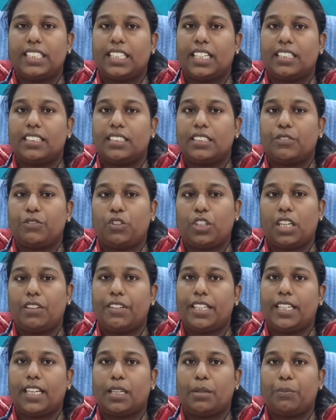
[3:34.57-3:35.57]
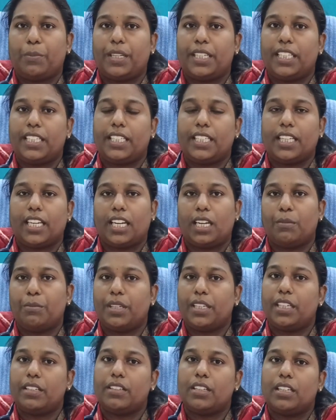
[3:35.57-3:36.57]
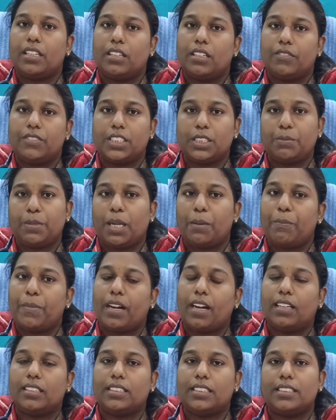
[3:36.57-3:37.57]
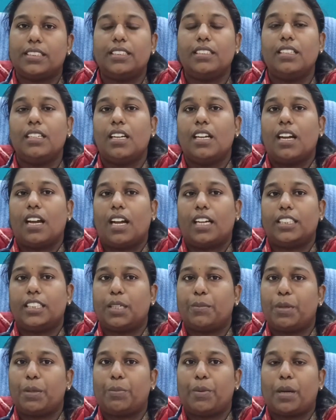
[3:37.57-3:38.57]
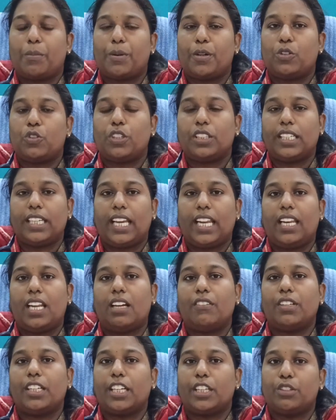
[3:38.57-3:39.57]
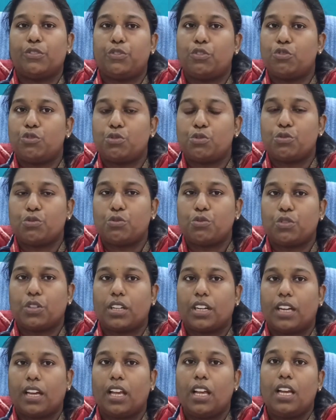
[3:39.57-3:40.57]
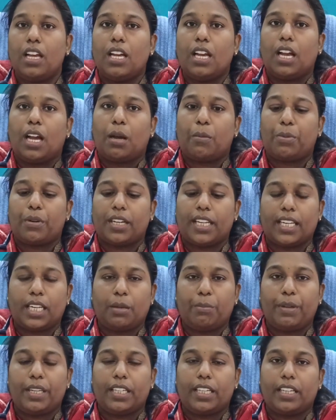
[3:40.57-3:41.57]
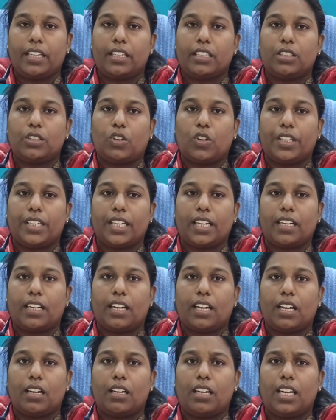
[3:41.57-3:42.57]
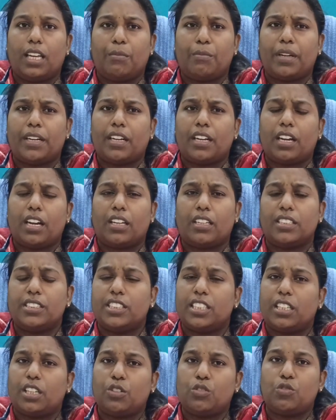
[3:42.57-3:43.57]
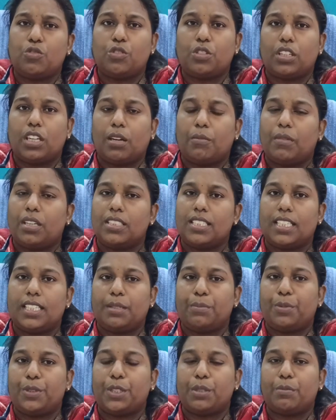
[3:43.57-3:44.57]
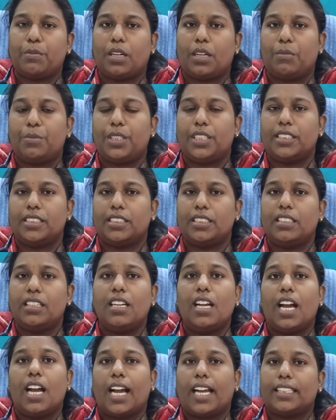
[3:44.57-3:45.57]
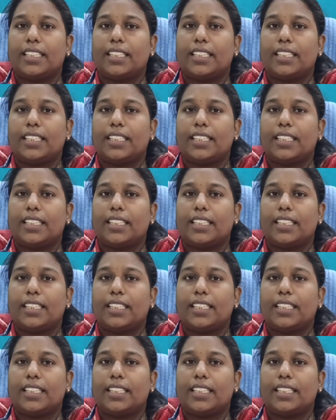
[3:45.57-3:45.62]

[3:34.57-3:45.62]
தெரியாது ஃபுல்லாகவே கட் பண்ணி நீங்கள் எல்லாமே விசிபிளாக பார்த்துட்டு அதுக்கப்புறம் பாப்பா கொடுங்க எல்லா வகையான ஃப்ரூட்ஸும் கொடுக்கலாம் அப்புறம் நிறைய பேர் கேட்குறது கொய்யாக்காய் லெமன் ஆரஞ்சு எல்லாம் கொடுக்கலாமா சளி பிடிக்குமா அப்படின்னு